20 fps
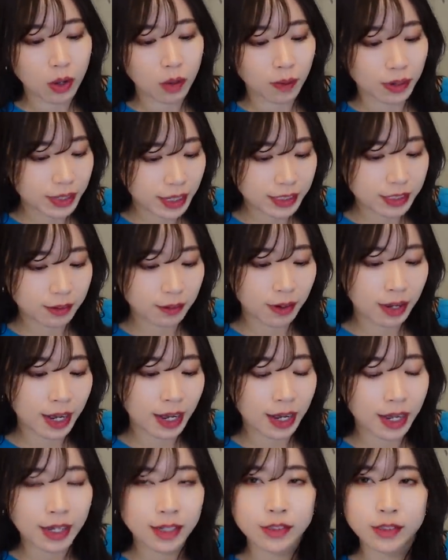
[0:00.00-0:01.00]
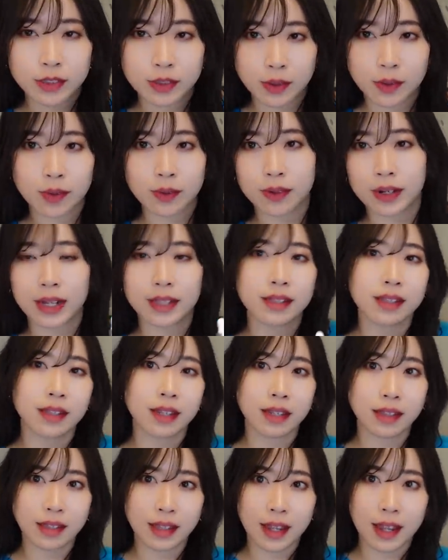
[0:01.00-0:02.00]
私はすごく合って
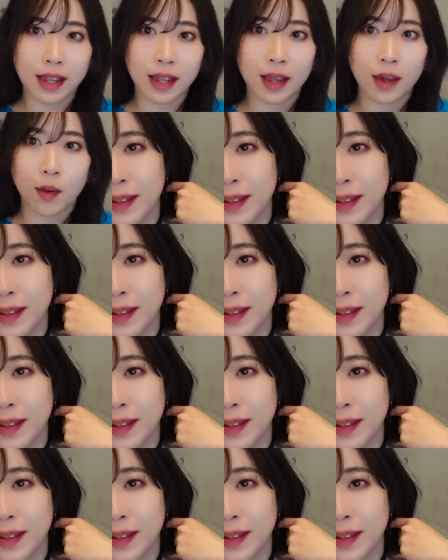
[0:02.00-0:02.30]
いて